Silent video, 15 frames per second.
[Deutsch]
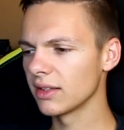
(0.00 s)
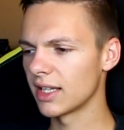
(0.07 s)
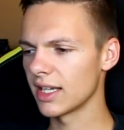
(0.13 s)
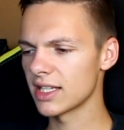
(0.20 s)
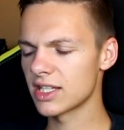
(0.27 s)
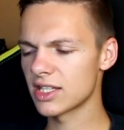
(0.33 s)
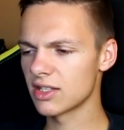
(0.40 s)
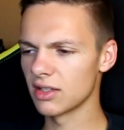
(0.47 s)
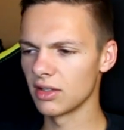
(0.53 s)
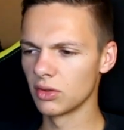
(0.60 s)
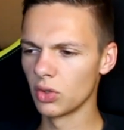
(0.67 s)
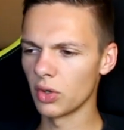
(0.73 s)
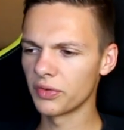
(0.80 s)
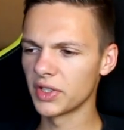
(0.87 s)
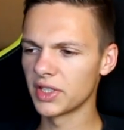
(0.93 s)
das
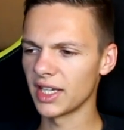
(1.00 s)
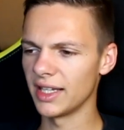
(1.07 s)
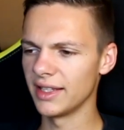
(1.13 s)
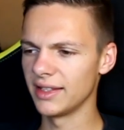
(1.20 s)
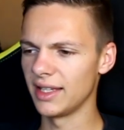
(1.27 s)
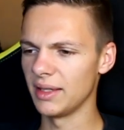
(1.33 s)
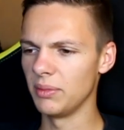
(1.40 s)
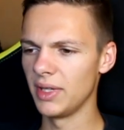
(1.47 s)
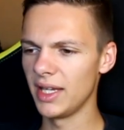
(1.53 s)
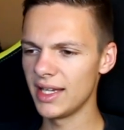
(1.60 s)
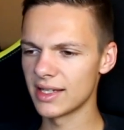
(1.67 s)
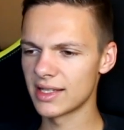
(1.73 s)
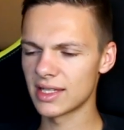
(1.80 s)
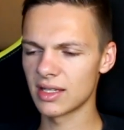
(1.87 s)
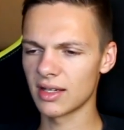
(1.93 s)
dürfte dann
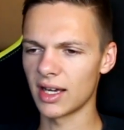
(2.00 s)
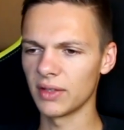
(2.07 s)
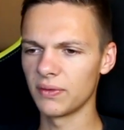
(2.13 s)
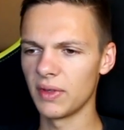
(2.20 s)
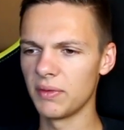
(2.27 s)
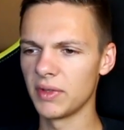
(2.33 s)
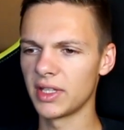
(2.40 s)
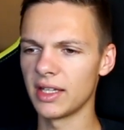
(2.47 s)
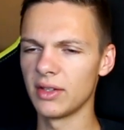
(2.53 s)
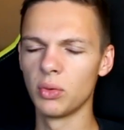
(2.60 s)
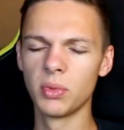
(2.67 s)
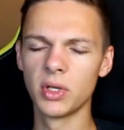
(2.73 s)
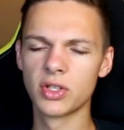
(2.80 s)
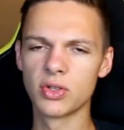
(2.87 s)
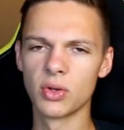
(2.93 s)
demnächst, gerade wenn wir dann
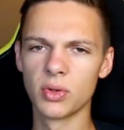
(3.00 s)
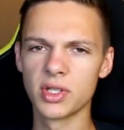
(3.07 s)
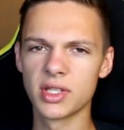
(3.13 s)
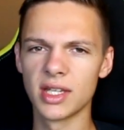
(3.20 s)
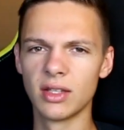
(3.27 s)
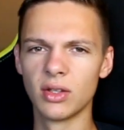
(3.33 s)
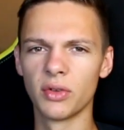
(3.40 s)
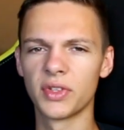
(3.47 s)
umgezogen sind,